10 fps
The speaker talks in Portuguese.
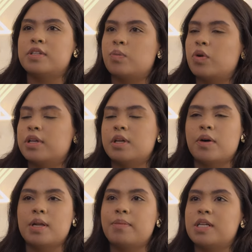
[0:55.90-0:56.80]
Facebook, então
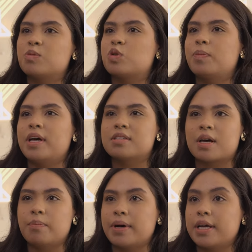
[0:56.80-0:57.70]
ele mesmo subia as
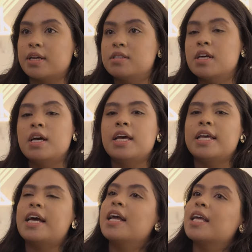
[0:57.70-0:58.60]
campanhas.
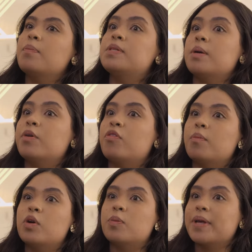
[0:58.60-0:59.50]
E a equipe sempre foi
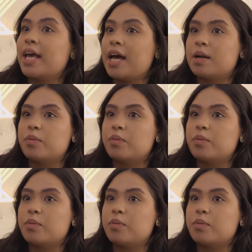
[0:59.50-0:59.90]
muito pequena,